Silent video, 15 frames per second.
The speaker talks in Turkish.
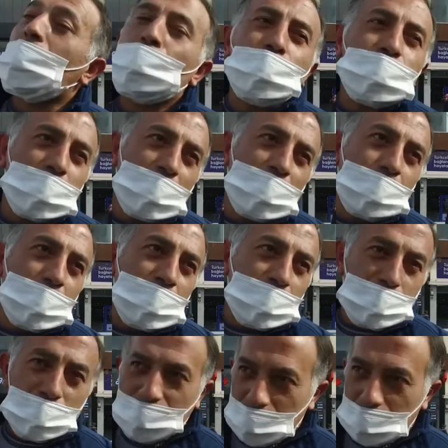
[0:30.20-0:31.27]
ben 3 tane
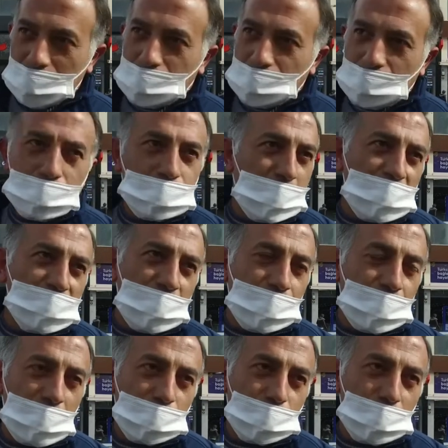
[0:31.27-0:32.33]
işsizim. Ben şef
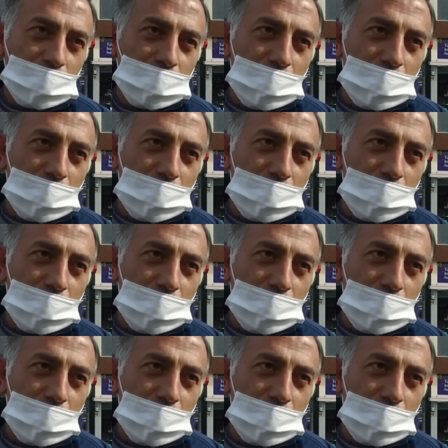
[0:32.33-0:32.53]
garsonluk